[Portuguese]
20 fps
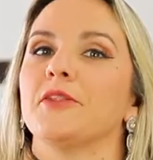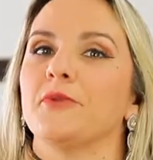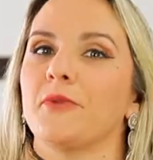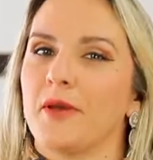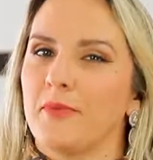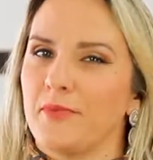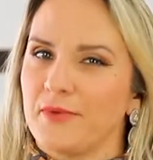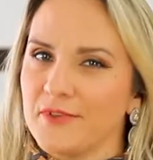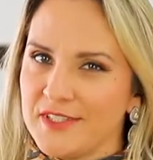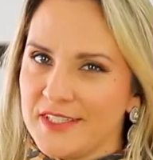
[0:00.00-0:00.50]
Não
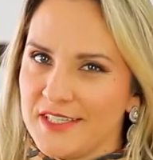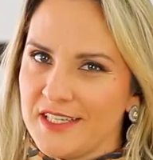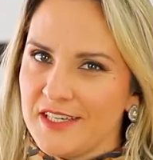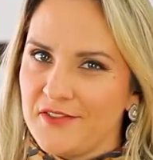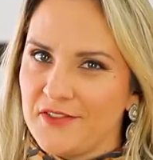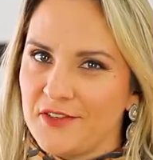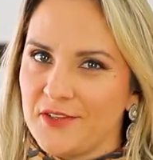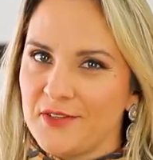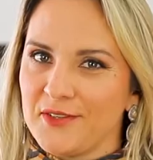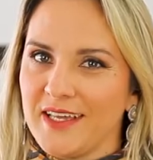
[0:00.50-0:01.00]
é
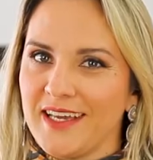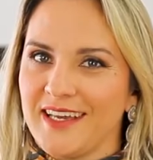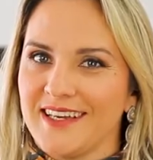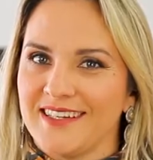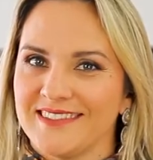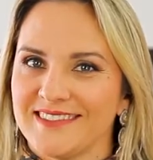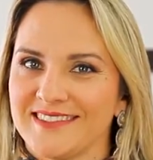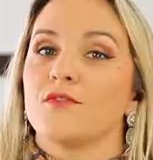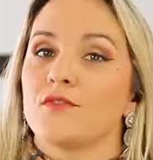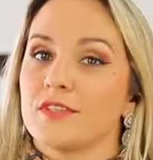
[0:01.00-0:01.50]
possível,
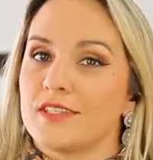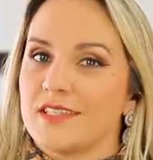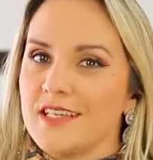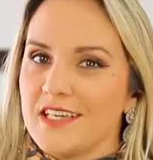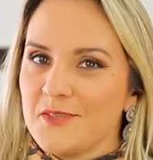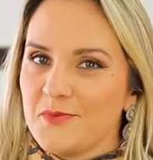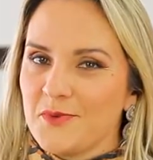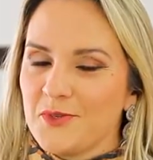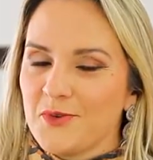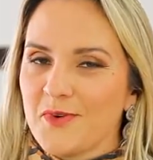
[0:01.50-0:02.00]
né?
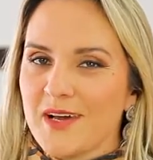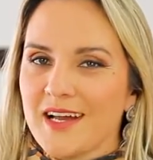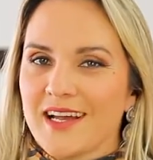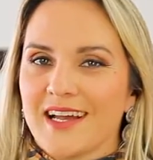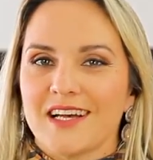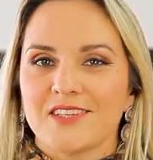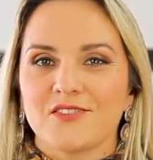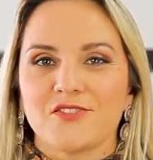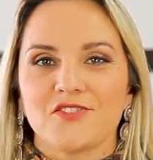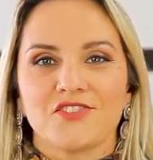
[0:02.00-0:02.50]
Vocês por um
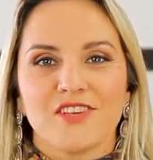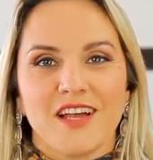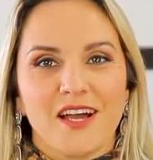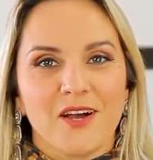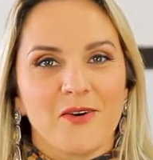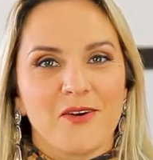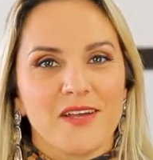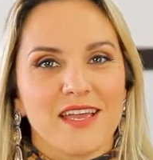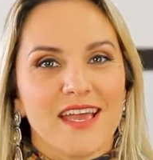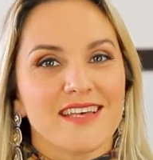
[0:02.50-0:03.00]
acaso já
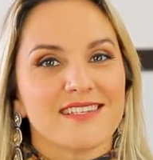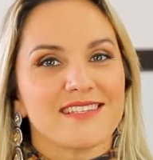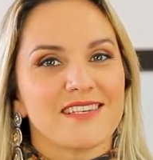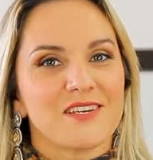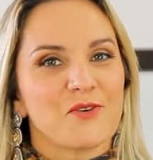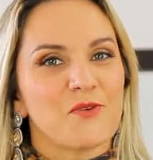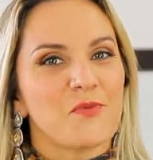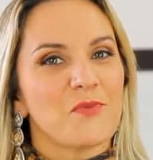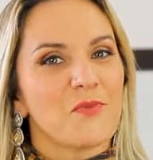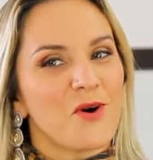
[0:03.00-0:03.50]

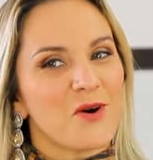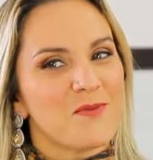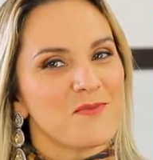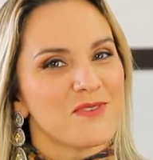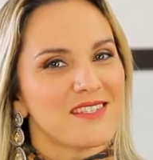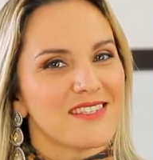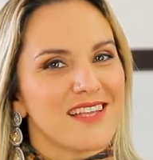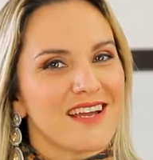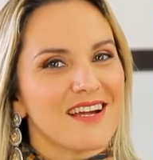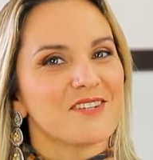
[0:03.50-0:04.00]
conhecem o
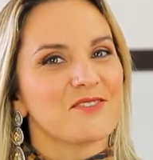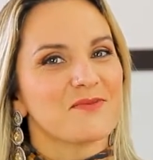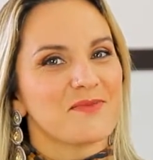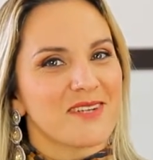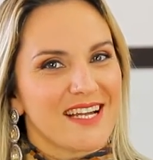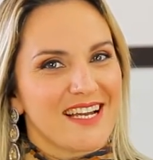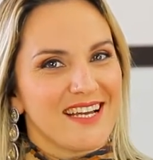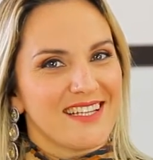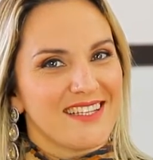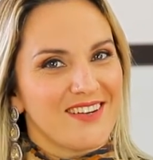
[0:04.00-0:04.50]
popstar do
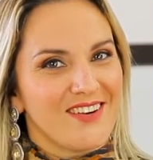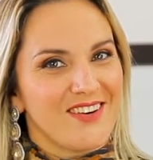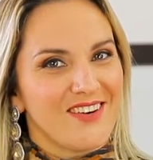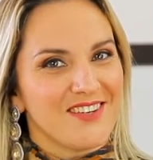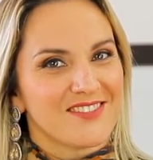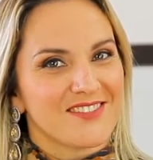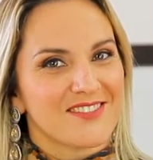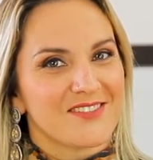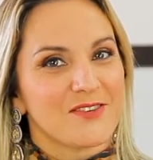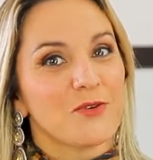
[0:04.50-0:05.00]
mercado
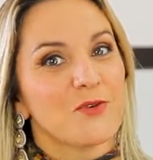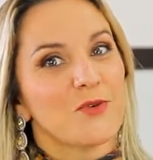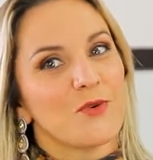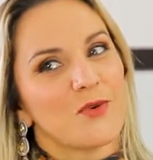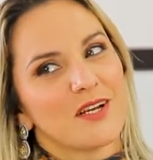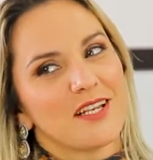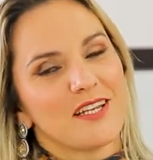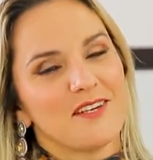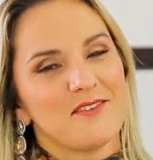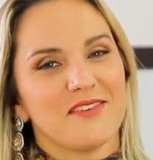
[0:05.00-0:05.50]
erótico, o
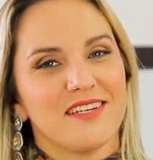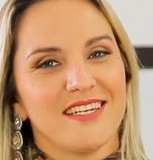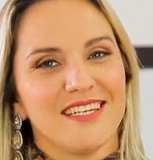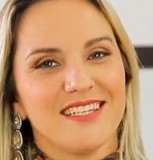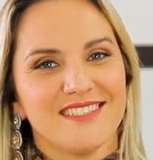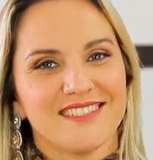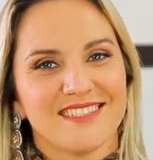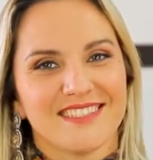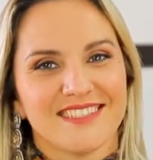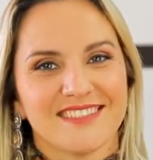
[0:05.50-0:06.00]
Clive
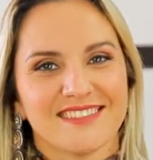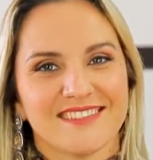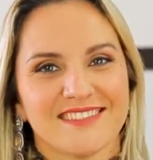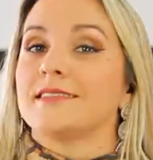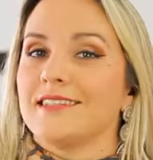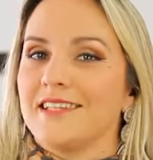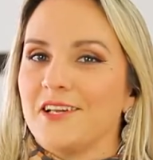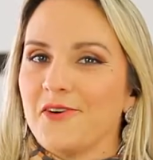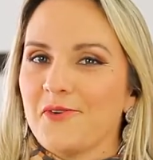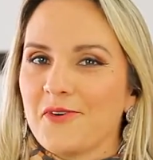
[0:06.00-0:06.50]
Inti?
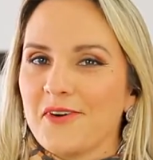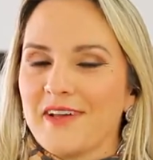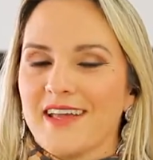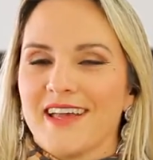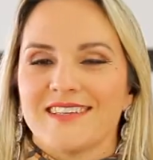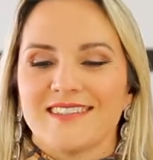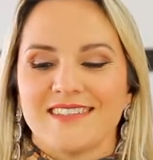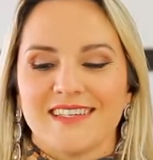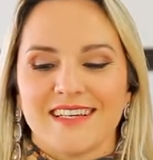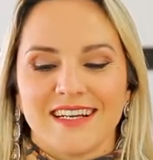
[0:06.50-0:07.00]
Se não
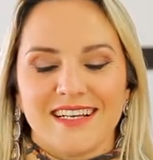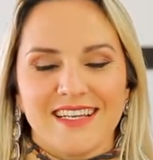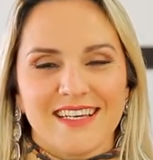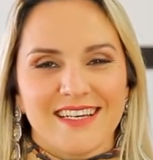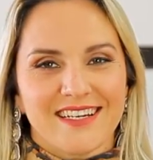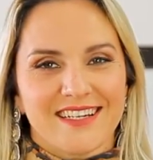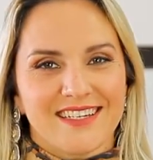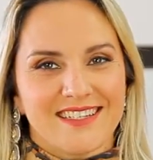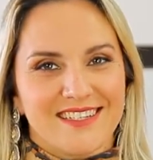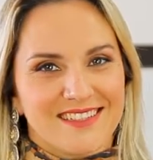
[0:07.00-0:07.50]
conhece,
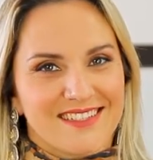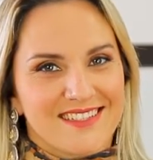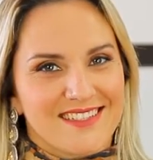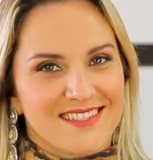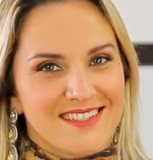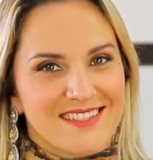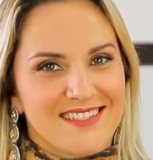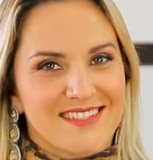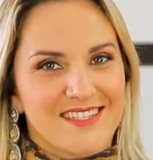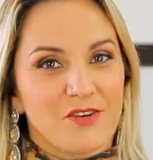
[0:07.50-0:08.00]
clica aqui na
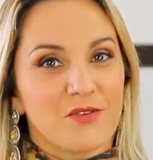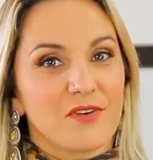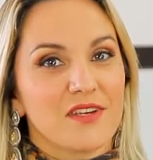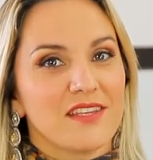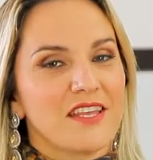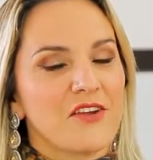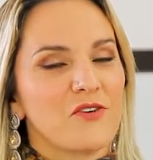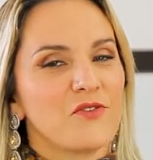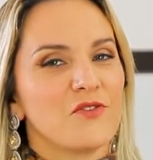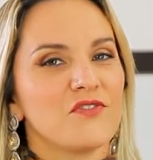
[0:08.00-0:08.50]
descrição que
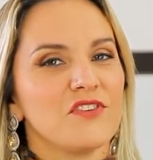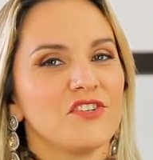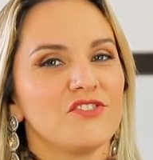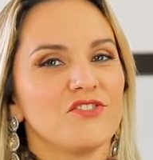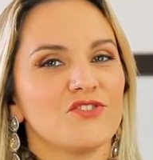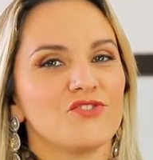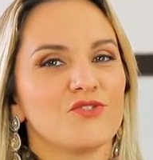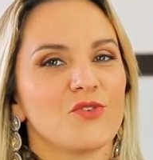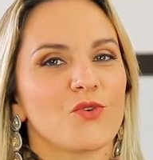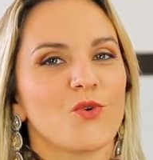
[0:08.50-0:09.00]
tem um
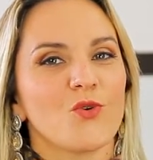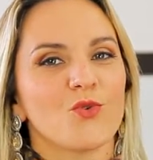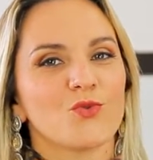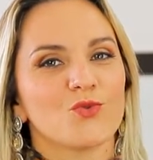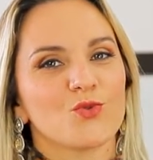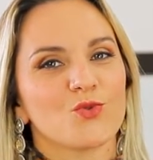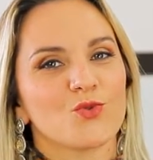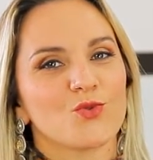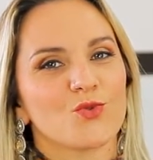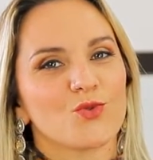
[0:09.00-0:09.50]
vídeo onde eu
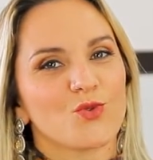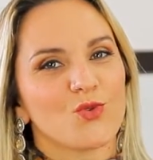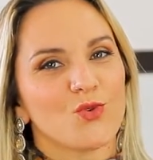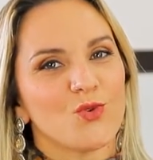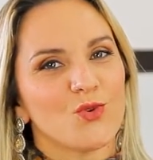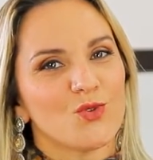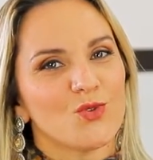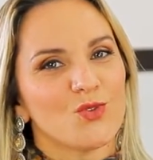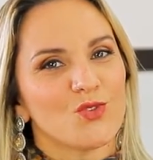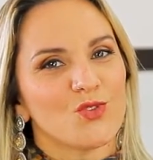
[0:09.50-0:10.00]
conto
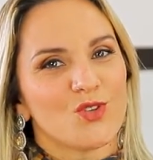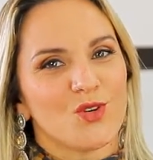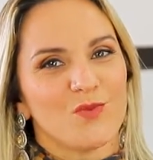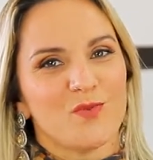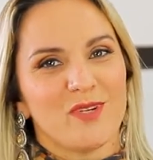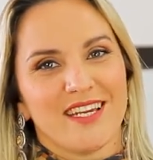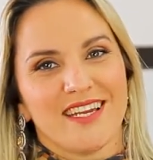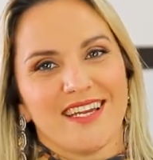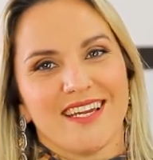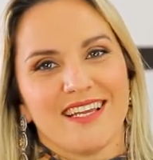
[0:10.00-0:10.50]
tudo
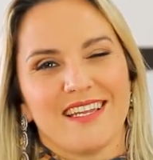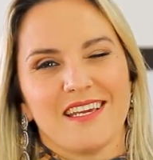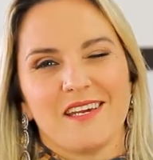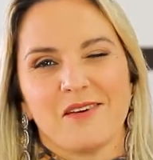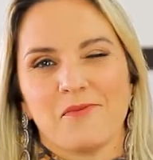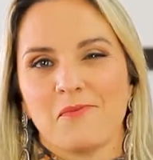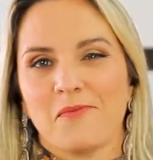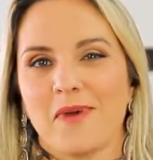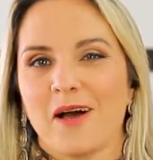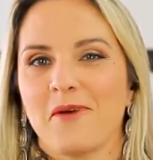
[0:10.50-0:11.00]
sobre
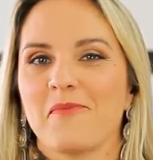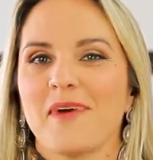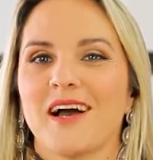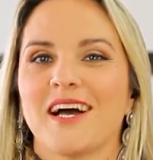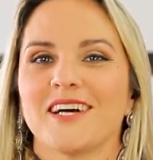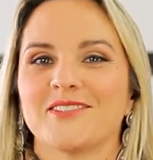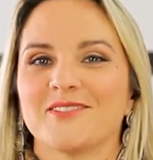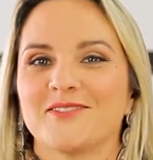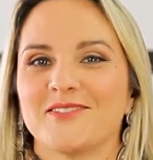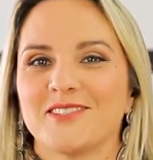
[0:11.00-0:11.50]
ele.
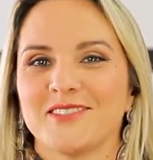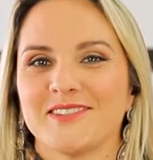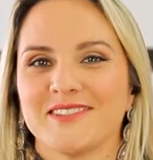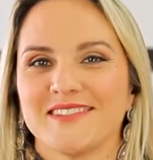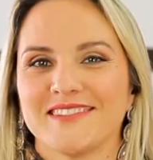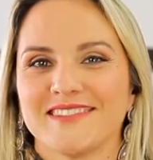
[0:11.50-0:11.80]
Babado, viu?